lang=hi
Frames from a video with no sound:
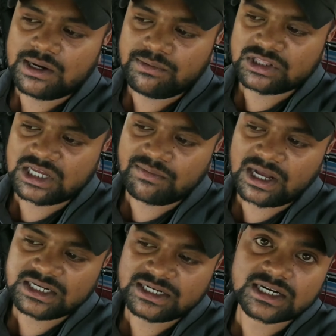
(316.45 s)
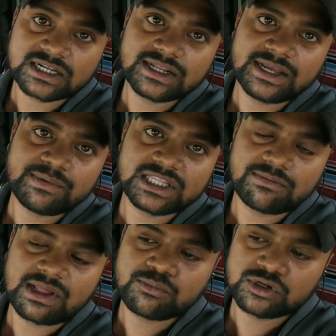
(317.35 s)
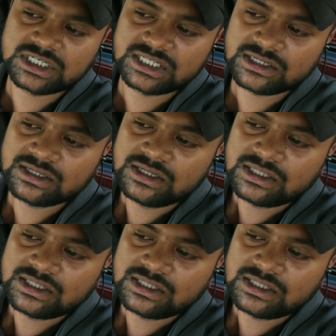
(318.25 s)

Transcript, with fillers: अभी हम धनबाद इंटर कर गए पर धनबाद पहुँचे नहीं है